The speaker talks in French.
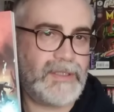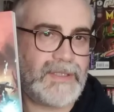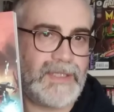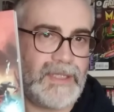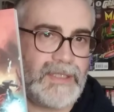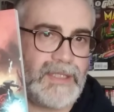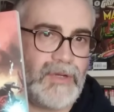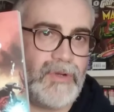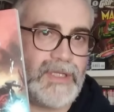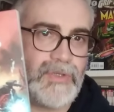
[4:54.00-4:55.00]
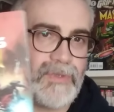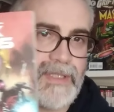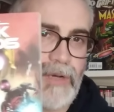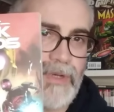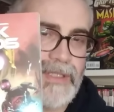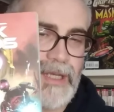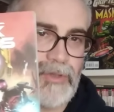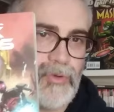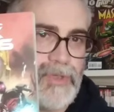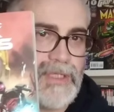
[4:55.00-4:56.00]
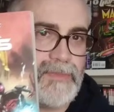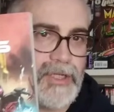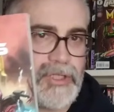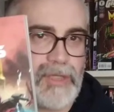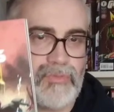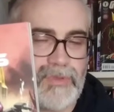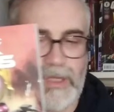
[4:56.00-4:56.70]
ces, collections Star Wars, Dark Droids, machin, tout